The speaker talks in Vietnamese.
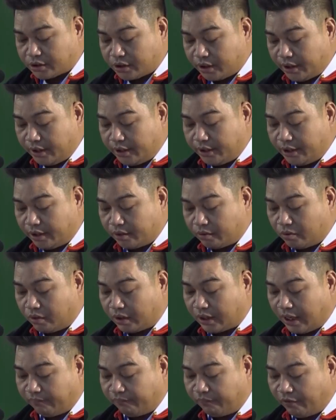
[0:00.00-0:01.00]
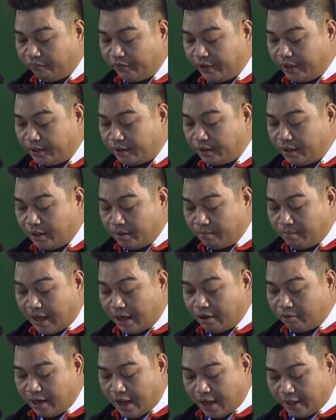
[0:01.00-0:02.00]
tộc thiểu số trên địa bàn huyện
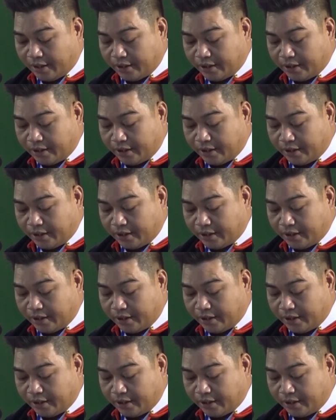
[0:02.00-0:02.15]
đạt được nhiều